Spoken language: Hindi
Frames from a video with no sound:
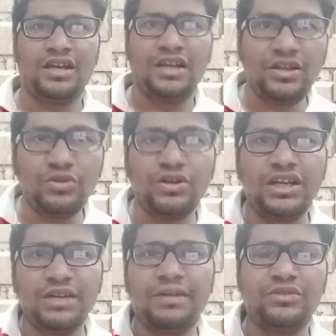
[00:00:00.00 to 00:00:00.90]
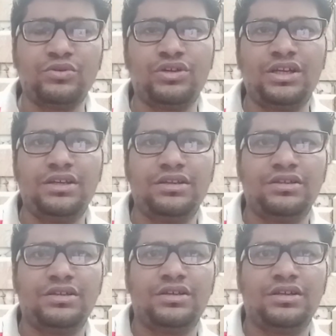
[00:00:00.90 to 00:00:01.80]
ये तो अलग बात हो गई
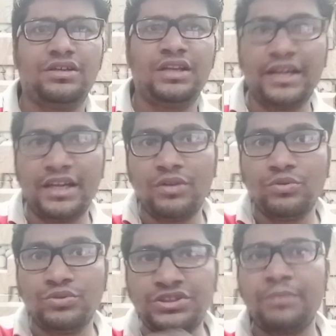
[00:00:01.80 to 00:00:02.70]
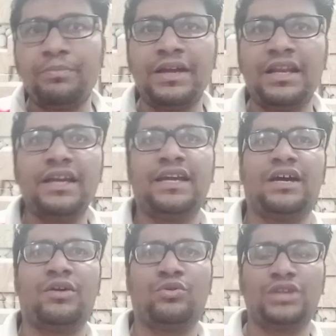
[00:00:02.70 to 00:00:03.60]
लेकिन उससे पहले
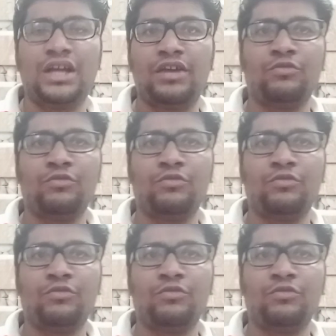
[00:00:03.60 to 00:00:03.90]
क्या होता है